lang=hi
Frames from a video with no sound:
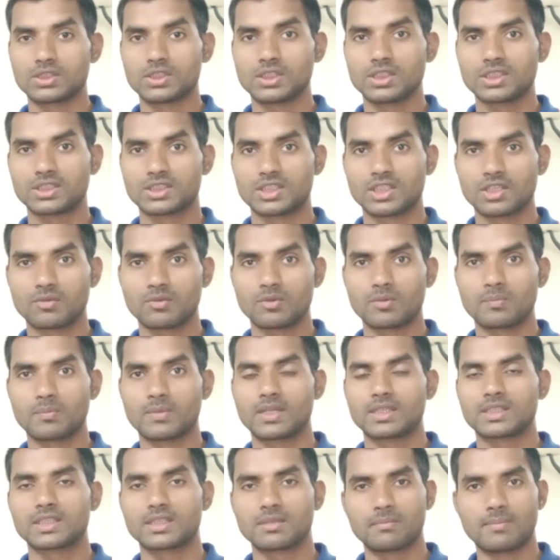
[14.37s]
30
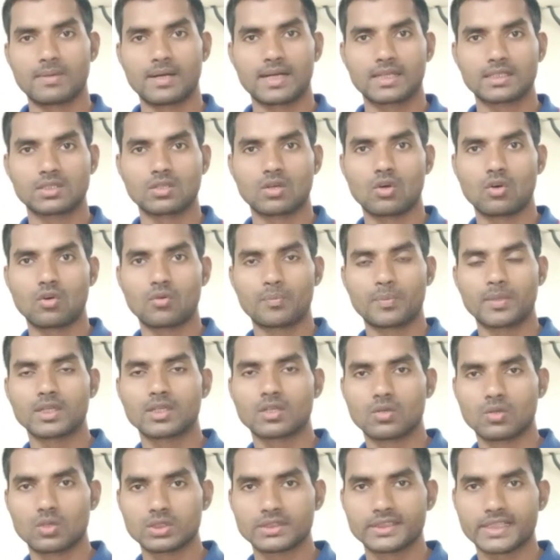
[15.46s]
नवंबर के बाद ओपन
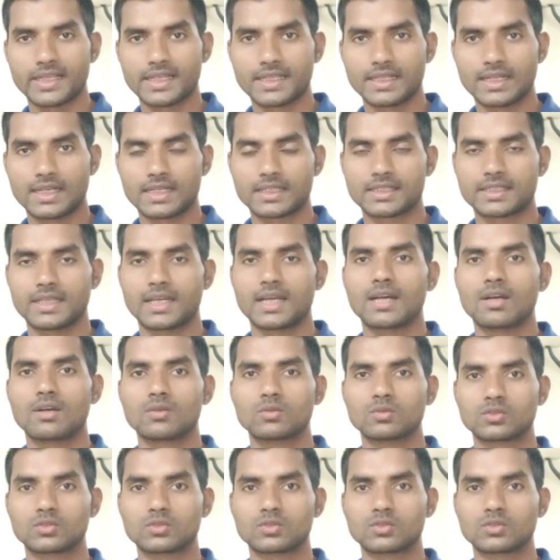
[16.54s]
हो जाएगा क्या